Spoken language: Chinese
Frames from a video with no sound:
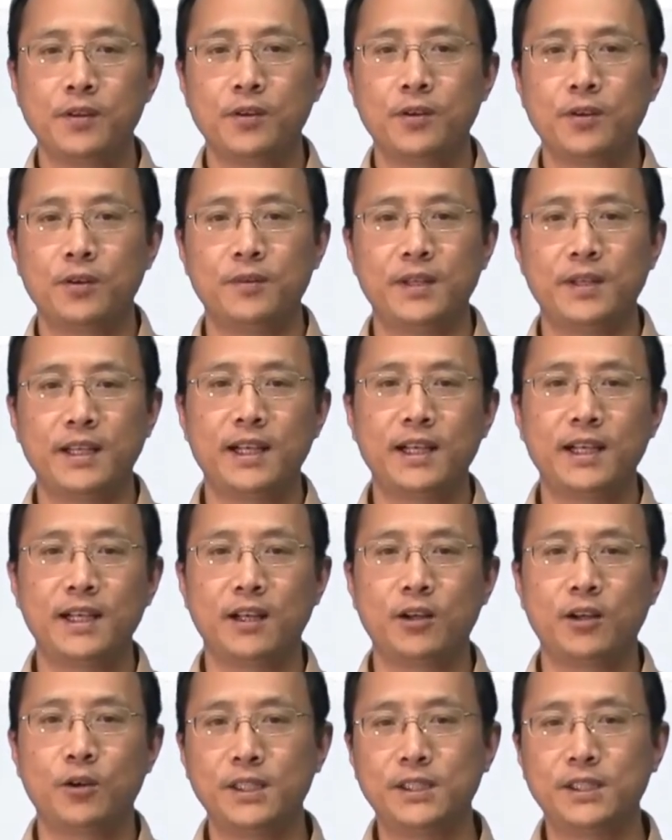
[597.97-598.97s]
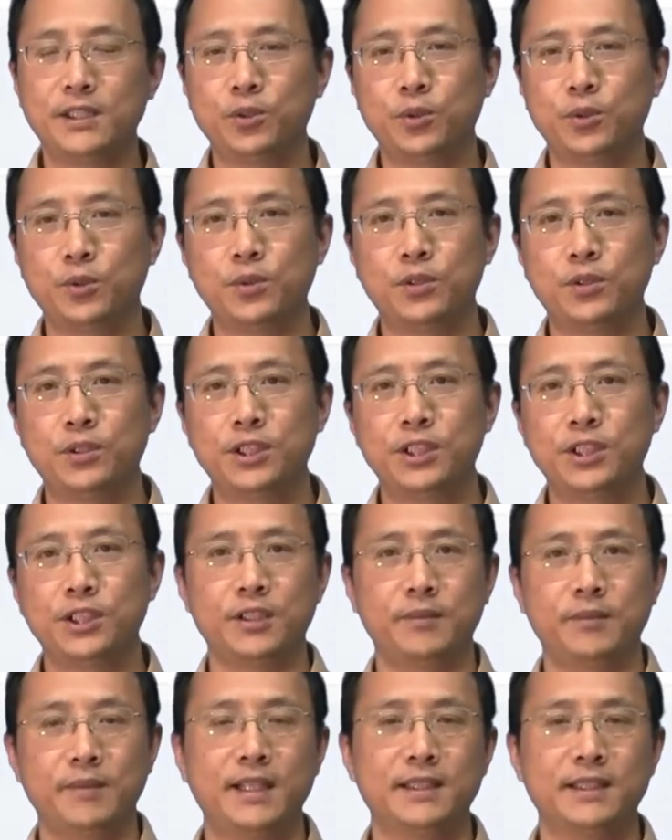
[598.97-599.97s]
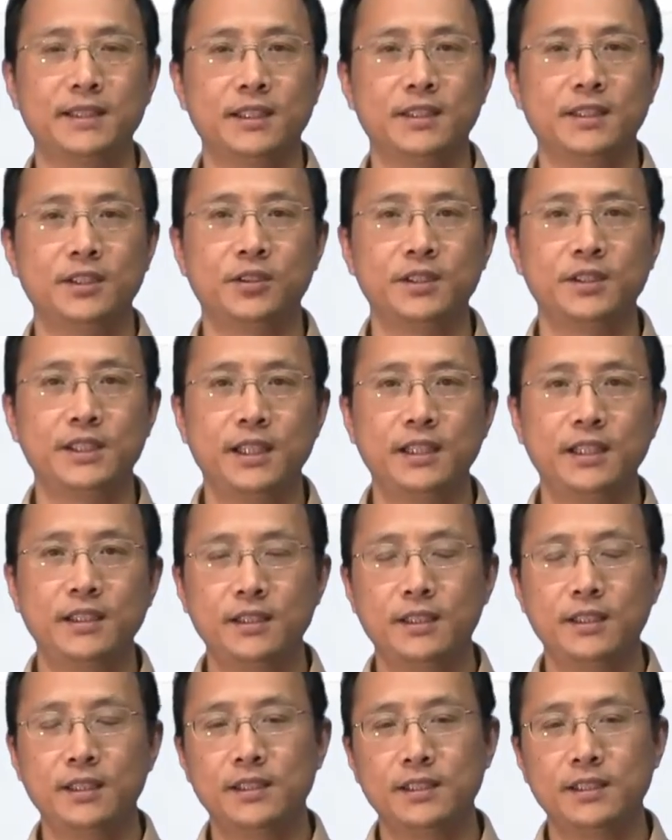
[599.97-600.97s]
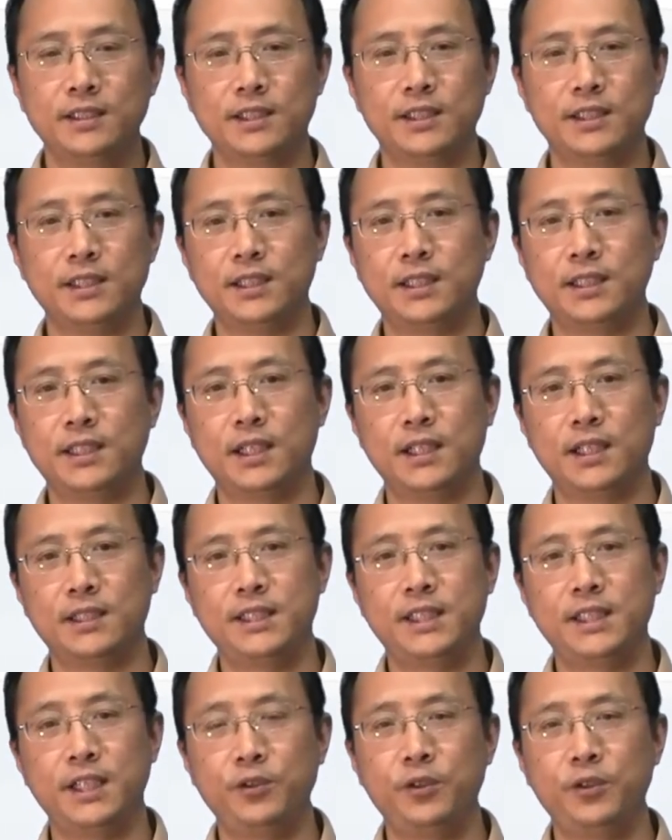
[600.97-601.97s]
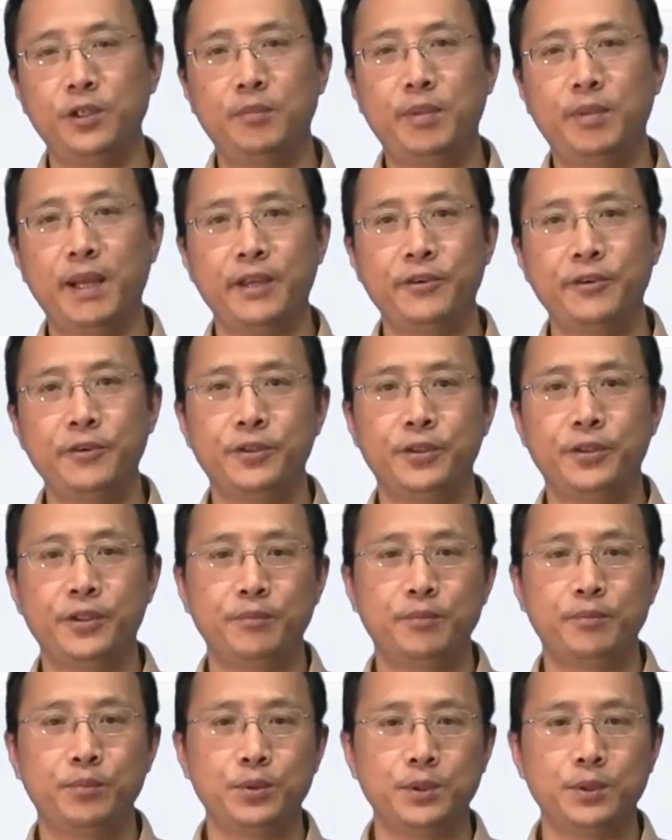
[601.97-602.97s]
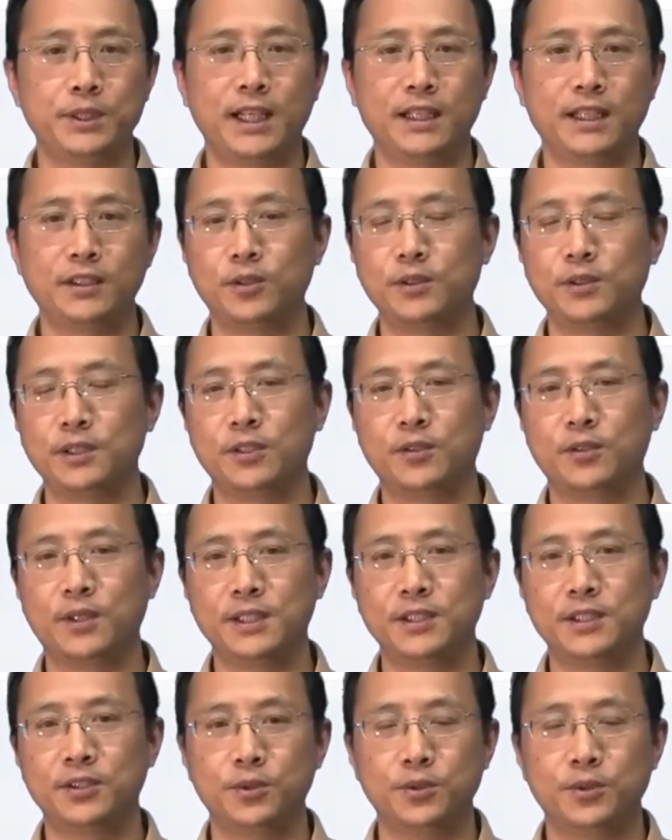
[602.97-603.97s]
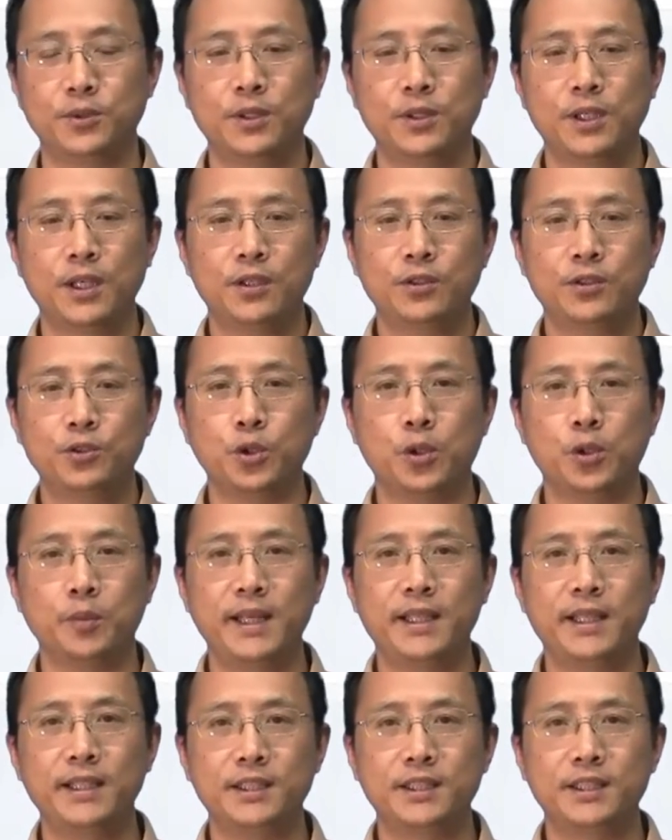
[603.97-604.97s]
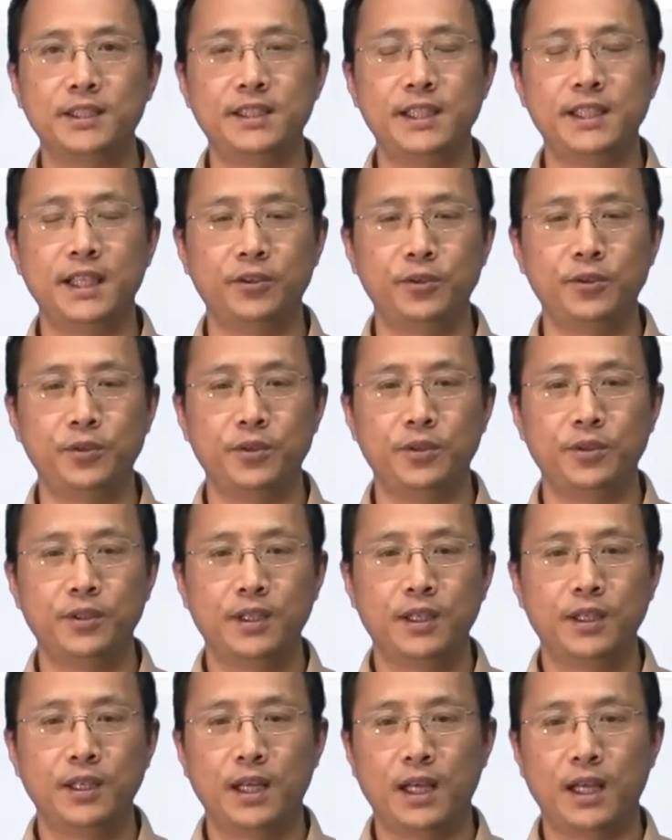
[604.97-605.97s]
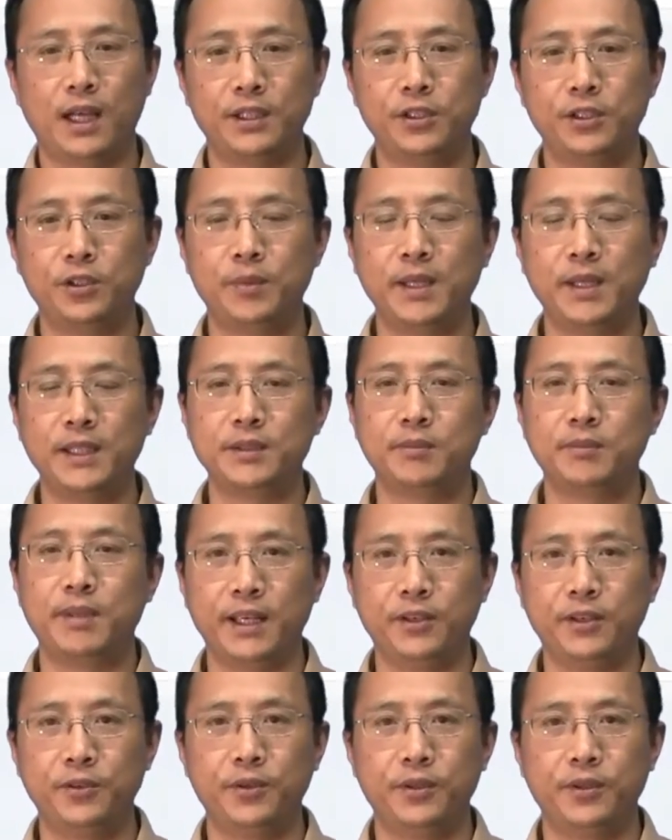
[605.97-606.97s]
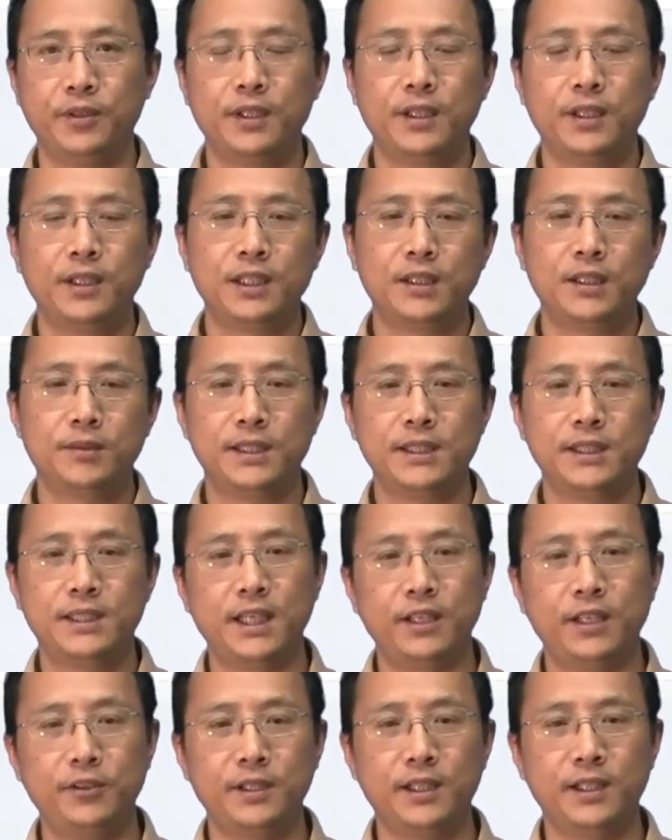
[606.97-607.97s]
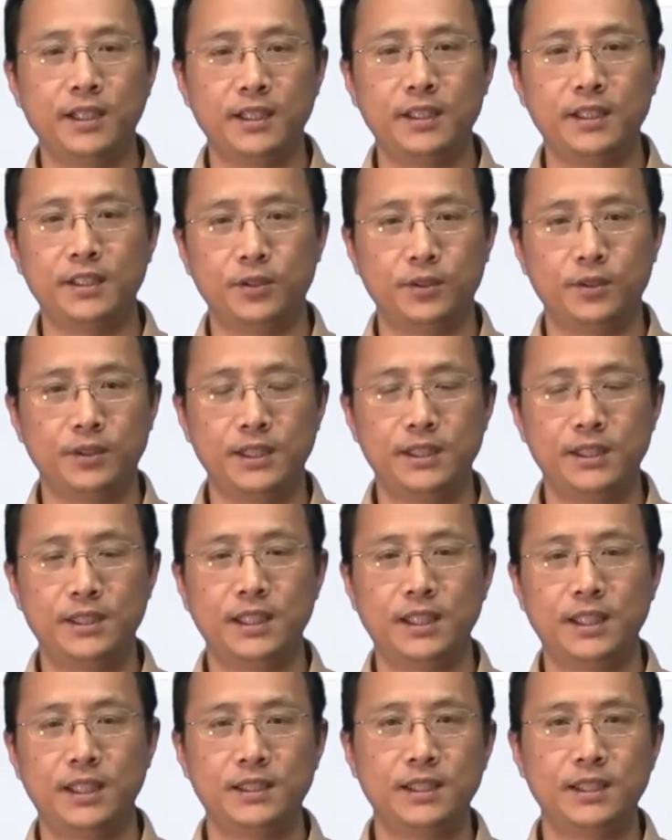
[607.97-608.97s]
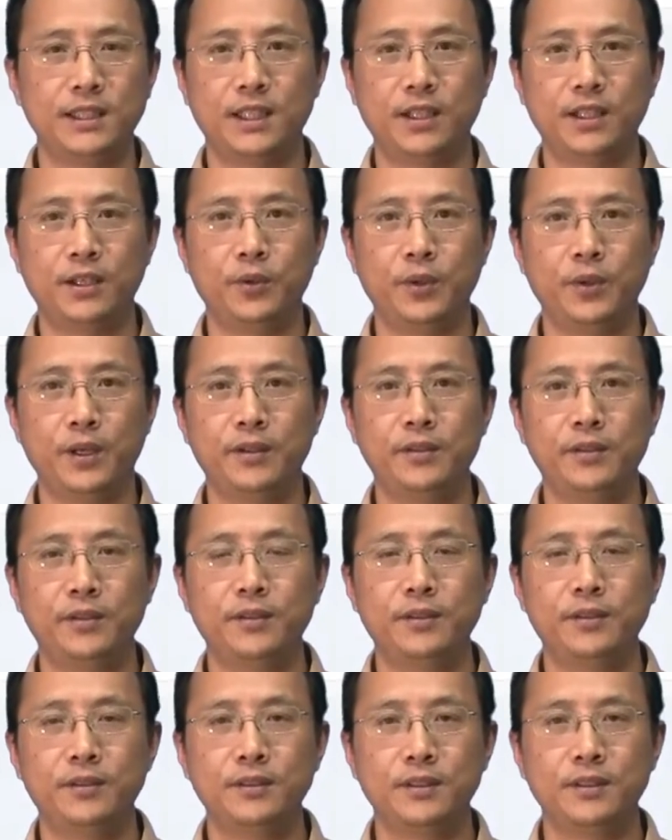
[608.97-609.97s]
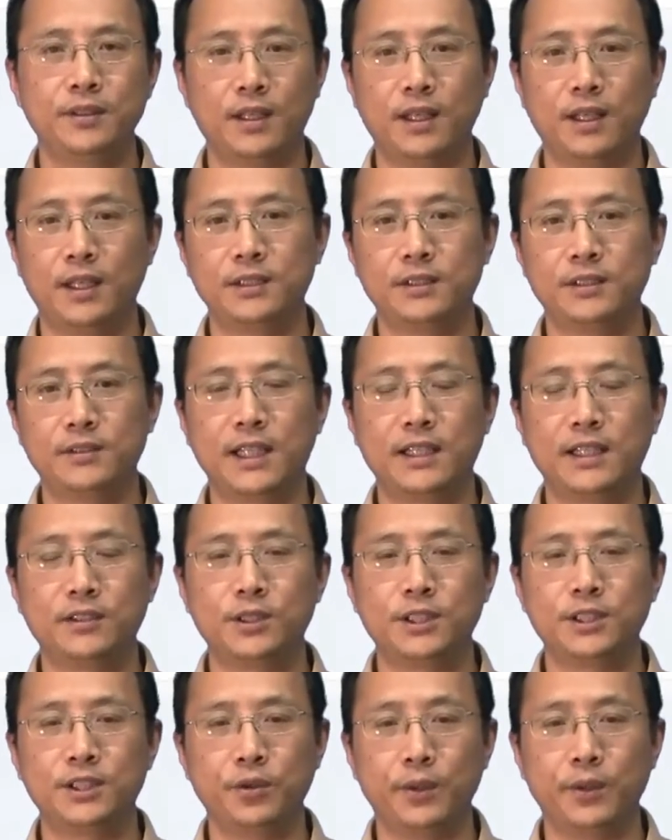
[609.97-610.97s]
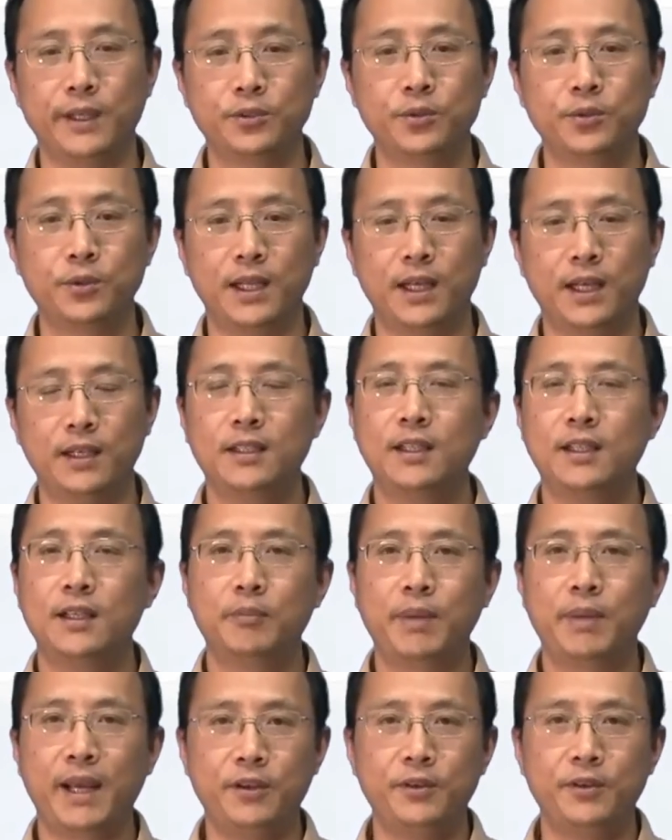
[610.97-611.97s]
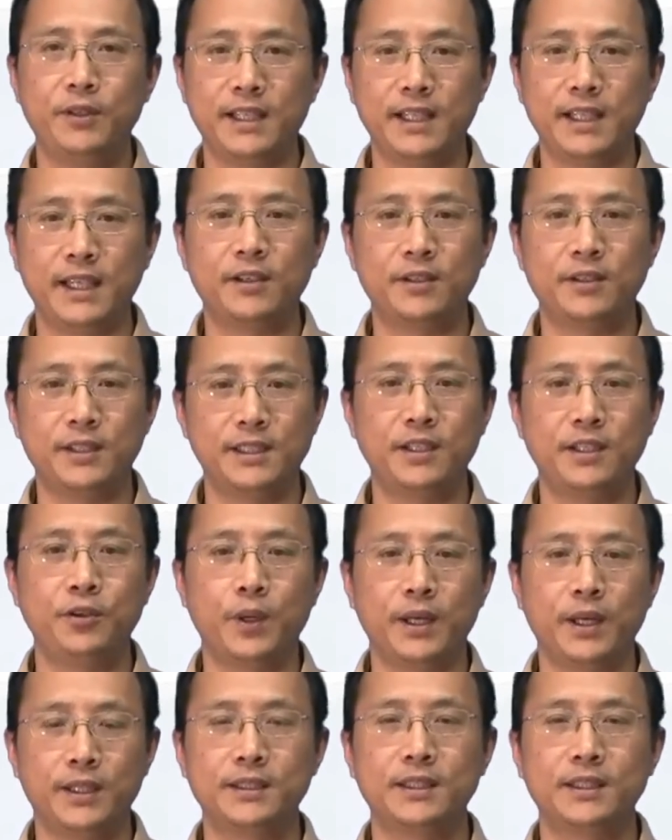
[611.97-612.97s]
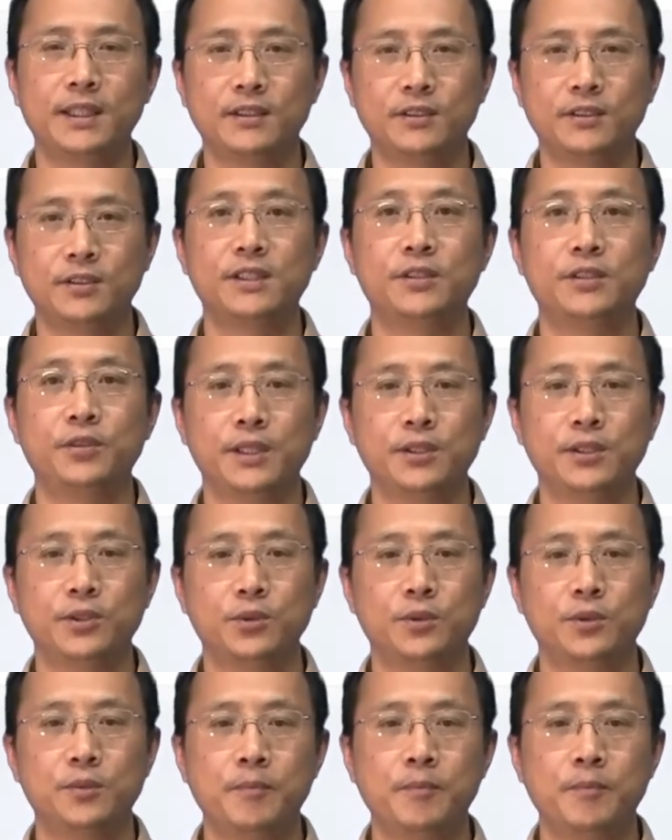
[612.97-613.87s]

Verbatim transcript: 我们来看看关系图是什么样子的。首先，这是一个前域和培域不相同的关系图。左边呢是前域啊，右边是培域。那么前域呢有一些这个元，呃，就当做是元素了。培育呢也有一些元是当中的元素。